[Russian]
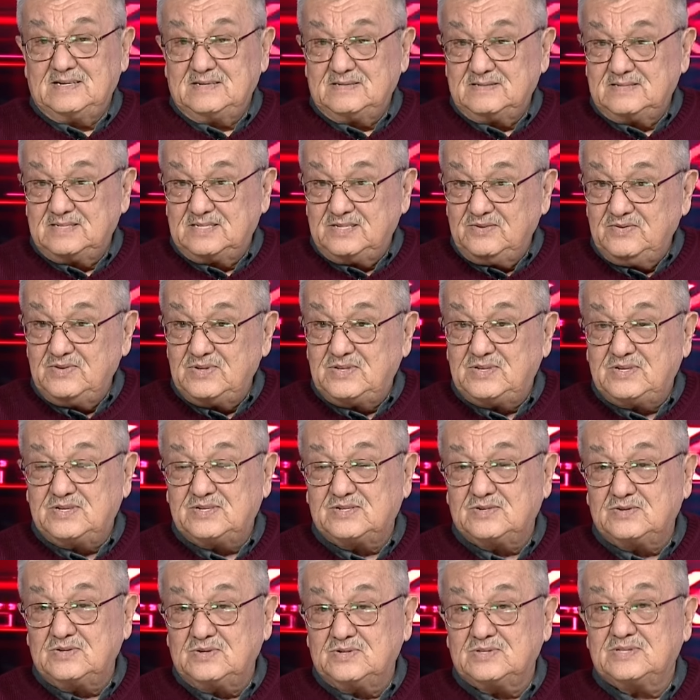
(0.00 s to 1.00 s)

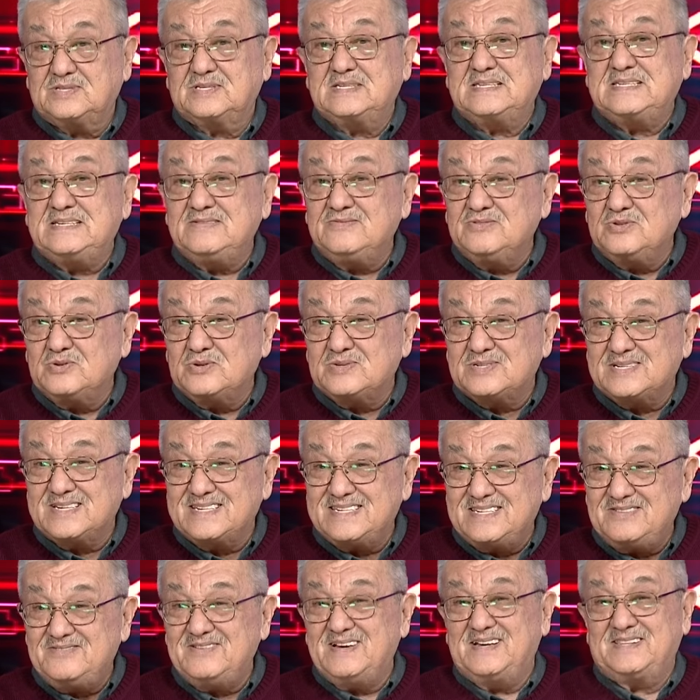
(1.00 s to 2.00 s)

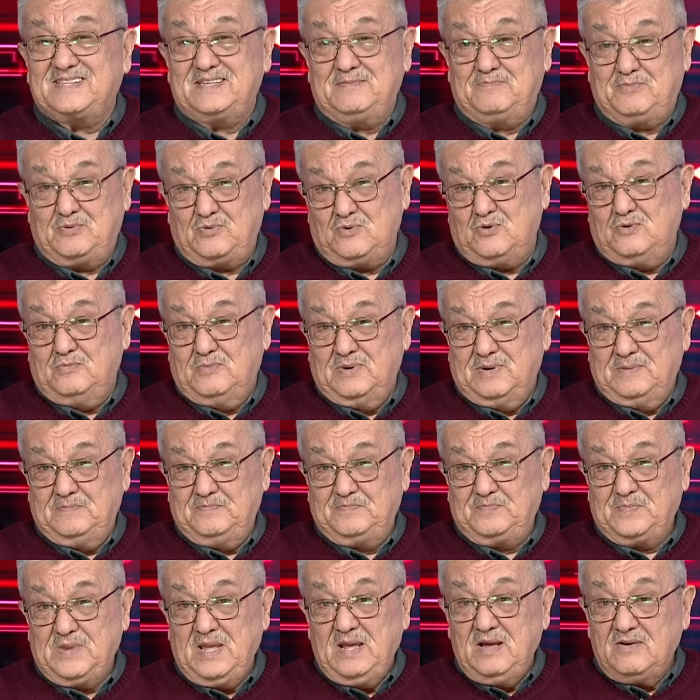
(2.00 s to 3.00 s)
999 э, пробы
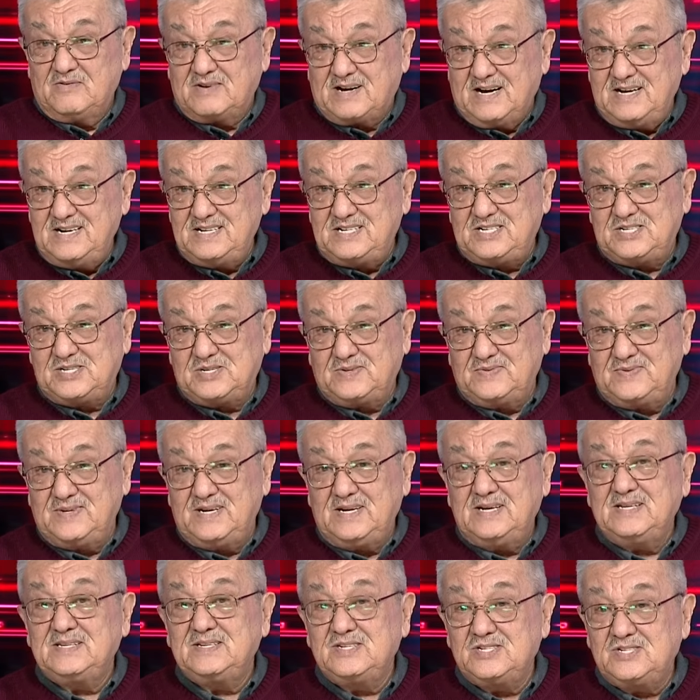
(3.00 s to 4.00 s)
в
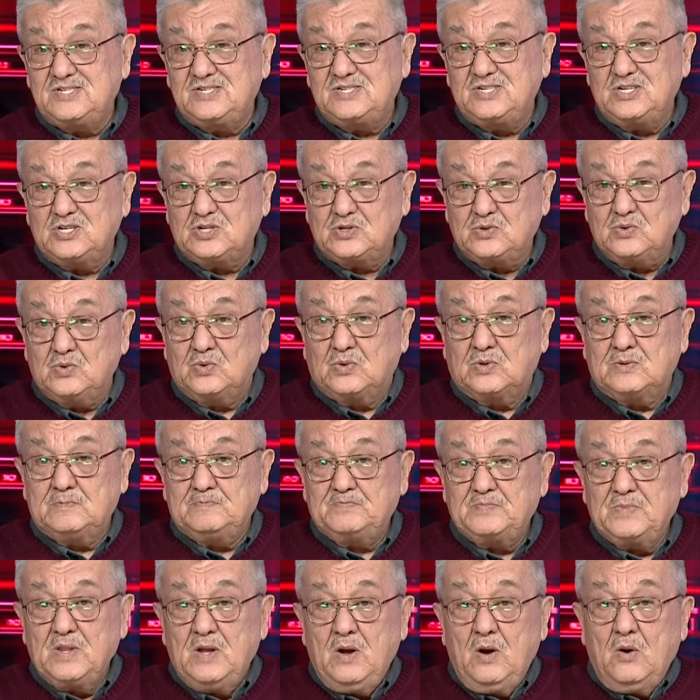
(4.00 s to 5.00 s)
количестве 10 штук,
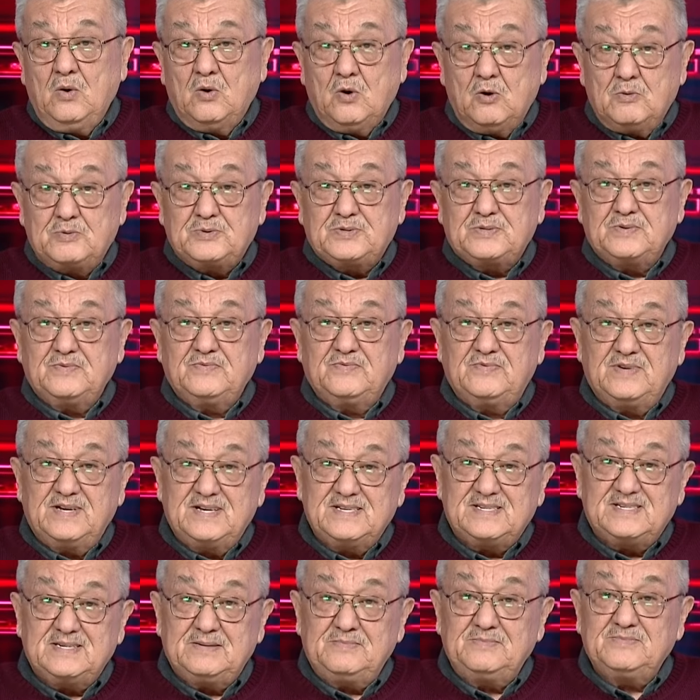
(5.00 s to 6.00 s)
общим
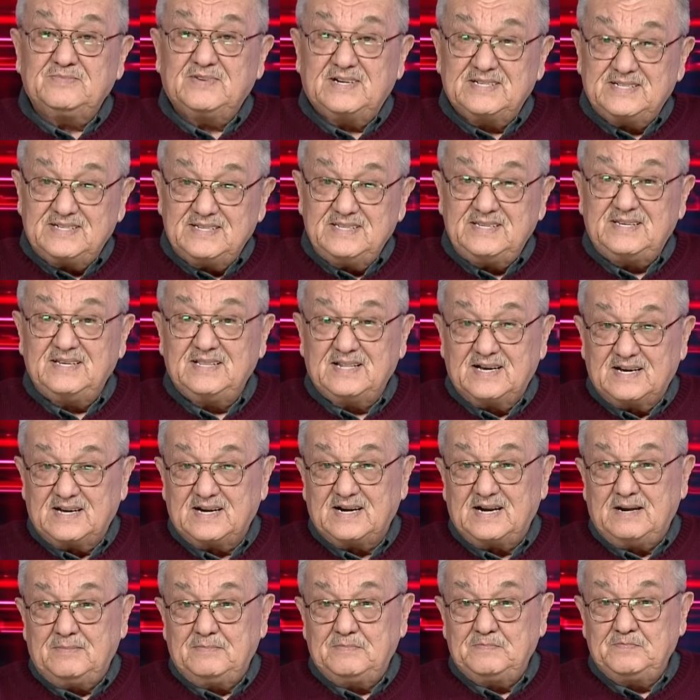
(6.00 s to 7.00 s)
весом в 1
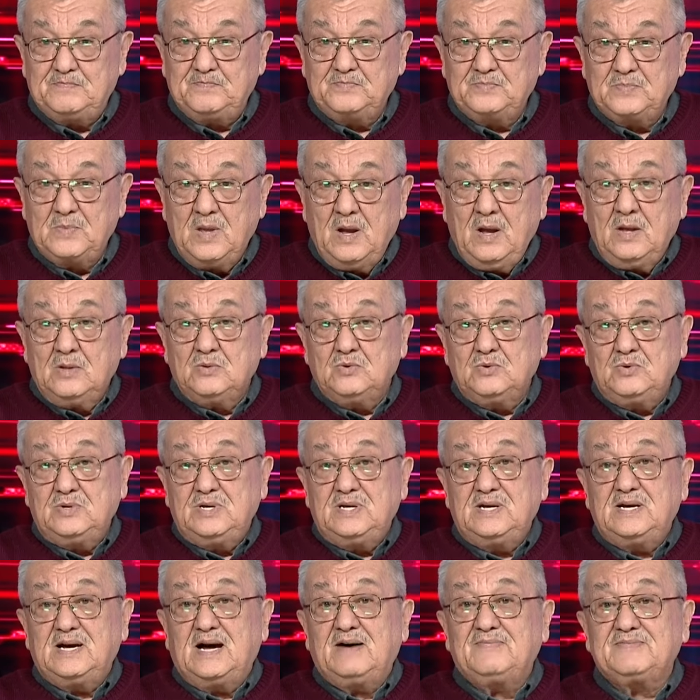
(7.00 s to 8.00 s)
килограмм. Ну
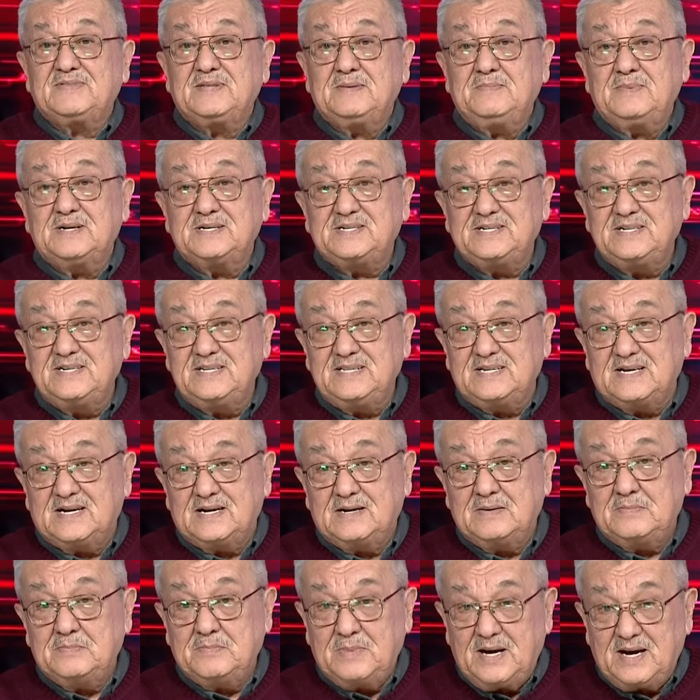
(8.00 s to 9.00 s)
и
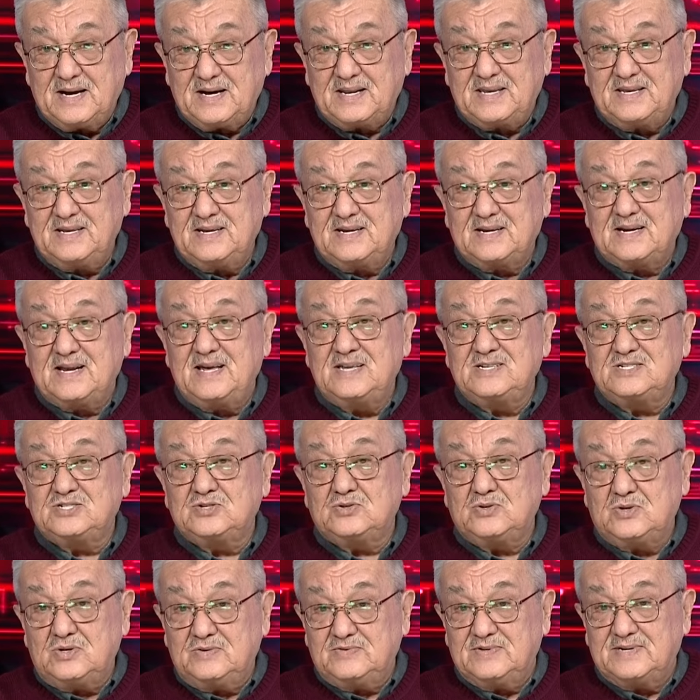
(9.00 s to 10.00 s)
автомашина марки Range
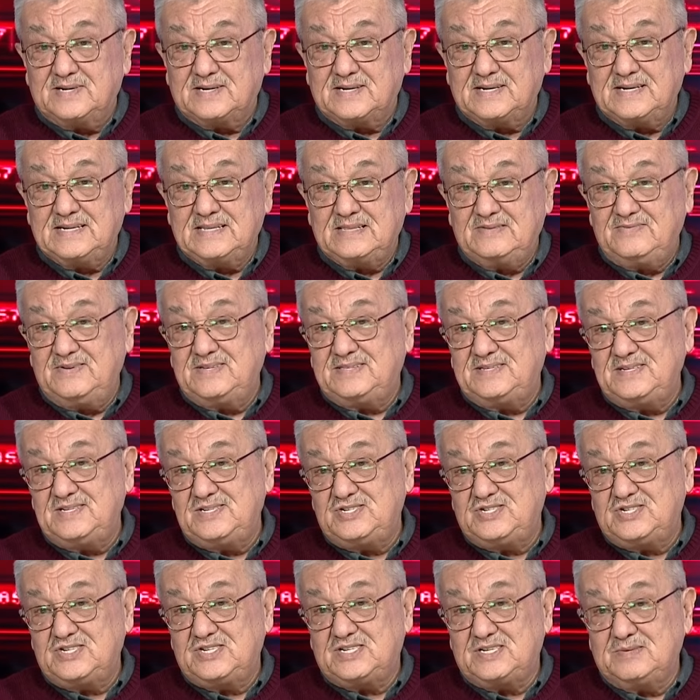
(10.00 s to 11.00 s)
Rover
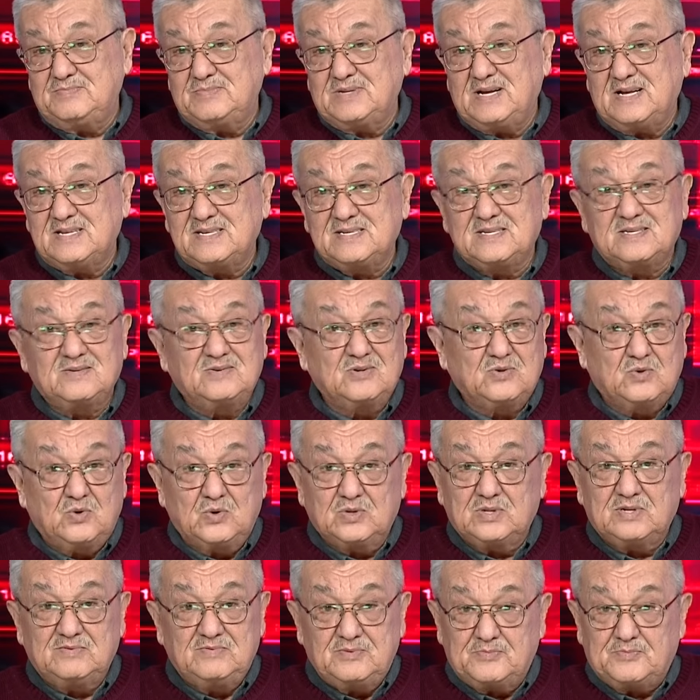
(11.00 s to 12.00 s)
2017
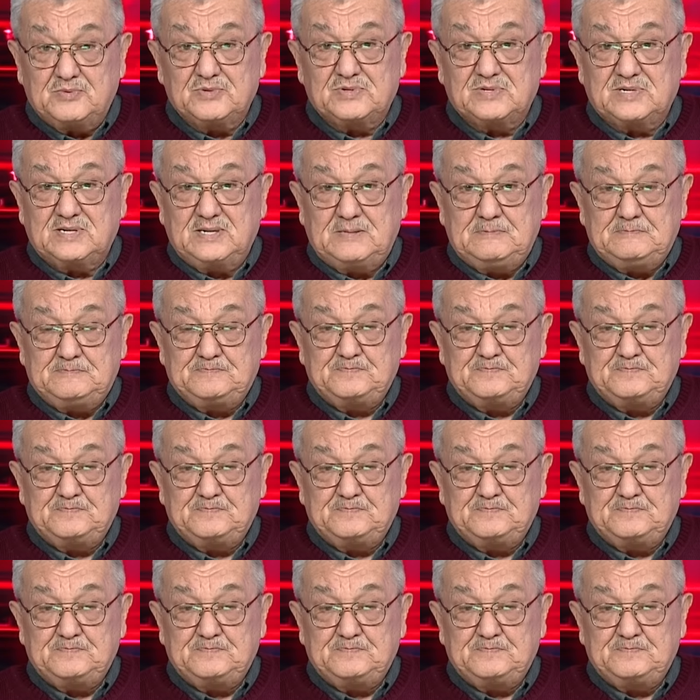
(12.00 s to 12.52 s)
года выпуска.